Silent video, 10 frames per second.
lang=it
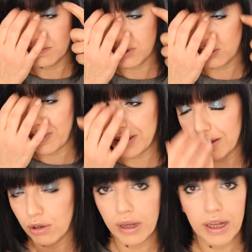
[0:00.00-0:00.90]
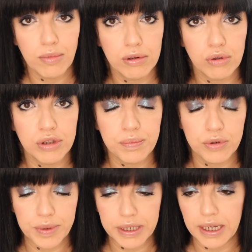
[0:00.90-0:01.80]
secondo me li tengo anche molto di
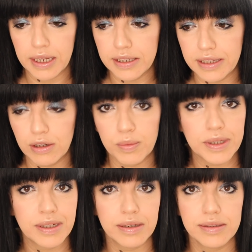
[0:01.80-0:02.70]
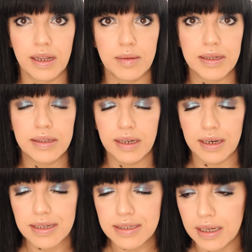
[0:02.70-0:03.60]
più perché li tengo praticamente dalla mattina
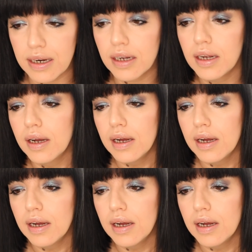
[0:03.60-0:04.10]
alla sera